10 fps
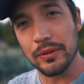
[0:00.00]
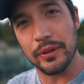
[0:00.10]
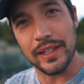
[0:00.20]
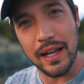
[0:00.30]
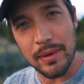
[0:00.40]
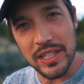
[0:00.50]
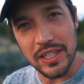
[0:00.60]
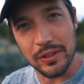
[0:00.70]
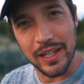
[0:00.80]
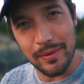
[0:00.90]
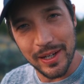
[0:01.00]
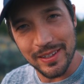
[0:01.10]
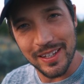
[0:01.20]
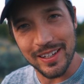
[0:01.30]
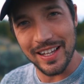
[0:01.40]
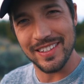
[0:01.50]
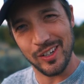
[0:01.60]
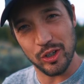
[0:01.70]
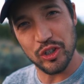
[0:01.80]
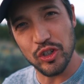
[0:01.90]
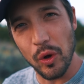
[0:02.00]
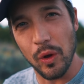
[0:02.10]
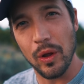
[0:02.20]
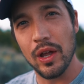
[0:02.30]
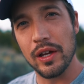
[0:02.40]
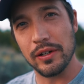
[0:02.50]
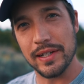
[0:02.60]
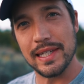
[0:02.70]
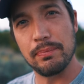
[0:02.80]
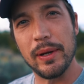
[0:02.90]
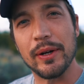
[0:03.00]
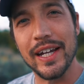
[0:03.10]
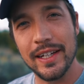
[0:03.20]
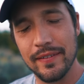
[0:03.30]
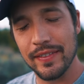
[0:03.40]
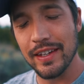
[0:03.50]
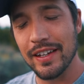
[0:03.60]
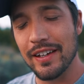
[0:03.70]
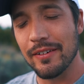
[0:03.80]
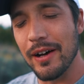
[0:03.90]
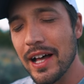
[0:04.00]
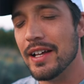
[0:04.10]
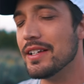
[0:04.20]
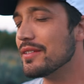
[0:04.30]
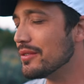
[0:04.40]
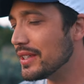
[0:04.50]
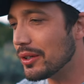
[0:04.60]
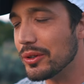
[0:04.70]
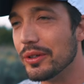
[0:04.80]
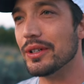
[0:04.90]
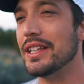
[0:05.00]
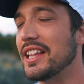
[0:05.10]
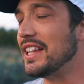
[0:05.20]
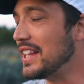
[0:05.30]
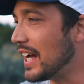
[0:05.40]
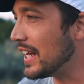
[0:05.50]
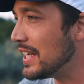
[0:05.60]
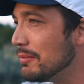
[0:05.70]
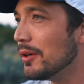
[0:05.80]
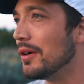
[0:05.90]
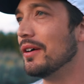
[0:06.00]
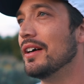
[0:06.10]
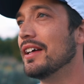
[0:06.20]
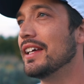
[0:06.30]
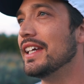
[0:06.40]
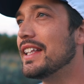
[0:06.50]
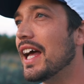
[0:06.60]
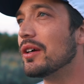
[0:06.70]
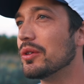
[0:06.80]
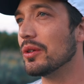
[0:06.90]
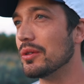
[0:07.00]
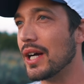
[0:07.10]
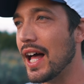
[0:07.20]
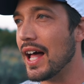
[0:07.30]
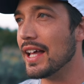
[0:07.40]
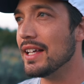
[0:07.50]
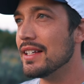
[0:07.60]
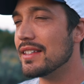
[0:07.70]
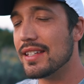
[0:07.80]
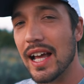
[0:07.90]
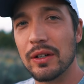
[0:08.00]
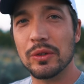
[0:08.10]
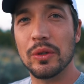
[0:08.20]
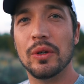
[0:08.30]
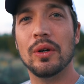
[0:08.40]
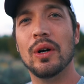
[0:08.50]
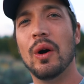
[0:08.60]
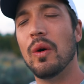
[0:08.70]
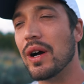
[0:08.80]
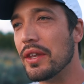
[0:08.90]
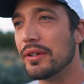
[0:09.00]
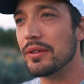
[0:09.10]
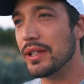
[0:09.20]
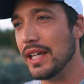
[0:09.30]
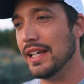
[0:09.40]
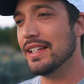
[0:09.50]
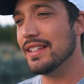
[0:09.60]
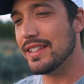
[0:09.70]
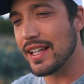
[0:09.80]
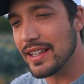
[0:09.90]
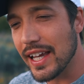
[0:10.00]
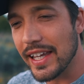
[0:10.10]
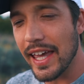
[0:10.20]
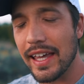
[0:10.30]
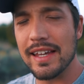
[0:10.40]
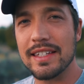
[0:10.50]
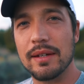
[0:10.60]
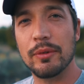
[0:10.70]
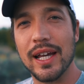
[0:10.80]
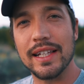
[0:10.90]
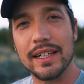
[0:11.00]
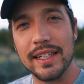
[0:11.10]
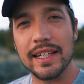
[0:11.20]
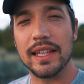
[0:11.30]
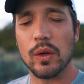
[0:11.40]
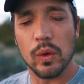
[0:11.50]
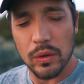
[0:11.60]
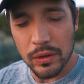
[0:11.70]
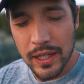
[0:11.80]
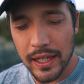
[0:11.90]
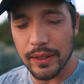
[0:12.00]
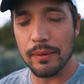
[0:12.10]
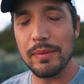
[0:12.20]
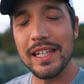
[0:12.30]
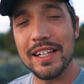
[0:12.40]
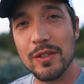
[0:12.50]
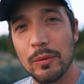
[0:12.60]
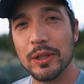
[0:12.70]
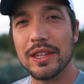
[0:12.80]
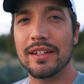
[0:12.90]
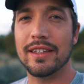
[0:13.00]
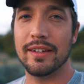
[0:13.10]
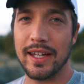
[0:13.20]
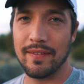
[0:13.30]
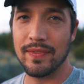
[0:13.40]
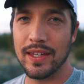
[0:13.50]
本当の魂のレベルっていうか Your soul, your spirit はそんなことを誰にも、痛いこととか辛いことを他の人に絶対経験してもらいたくないって心の中ではみんなそう思ってるんだよね。